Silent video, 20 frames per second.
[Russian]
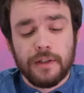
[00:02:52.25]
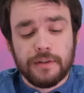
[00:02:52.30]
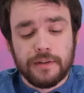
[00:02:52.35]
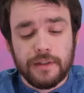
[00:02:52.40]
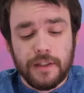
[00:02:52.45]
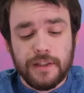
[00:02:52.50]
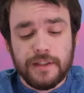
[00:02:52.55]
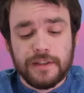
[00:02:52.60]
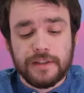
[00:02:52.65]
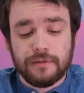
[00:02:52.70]

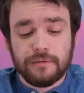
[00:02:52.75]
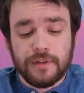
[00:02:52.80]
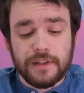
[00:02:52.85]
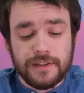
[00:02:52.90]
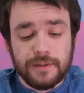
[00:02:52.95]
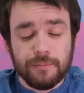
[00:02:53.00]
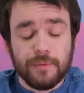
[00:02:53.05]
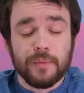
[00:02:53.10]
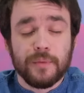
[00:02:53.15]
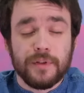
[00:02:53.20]
да, если у
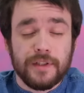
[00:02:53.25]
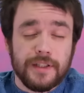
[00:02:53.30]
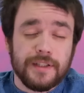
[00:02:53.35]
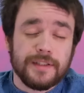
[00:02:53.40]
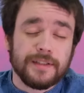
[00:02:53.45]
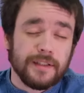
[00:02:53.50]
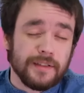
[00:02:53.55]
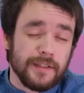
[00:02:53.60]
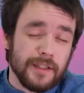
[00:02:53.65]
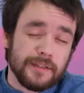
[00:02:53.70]
нас, например,
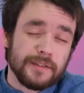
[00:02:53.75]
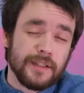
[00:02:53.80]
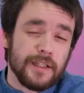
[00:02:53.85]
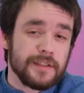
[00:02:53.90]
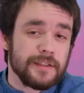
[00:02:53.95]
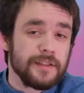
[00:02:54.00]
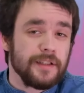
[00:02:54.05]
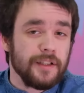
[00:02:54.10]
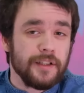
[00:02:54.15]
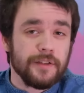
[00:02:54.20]
есть
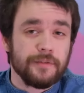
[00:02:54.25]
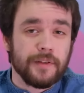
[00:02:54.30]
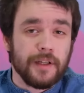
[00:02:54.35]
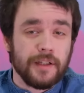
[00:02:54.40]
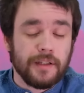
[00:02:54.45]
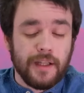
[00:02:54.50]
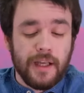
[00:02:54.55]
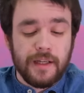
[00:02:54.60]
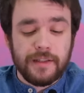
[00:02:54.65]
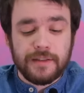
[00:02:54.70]
одноклассники и
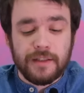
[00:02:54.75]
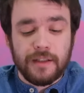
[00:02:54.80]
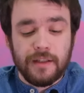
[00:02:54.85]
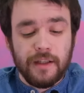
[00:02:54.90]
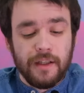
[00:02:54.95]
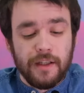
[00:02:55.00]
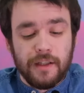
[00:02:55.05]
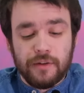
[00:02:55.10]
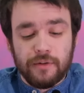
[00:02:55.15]
ВКонтакте,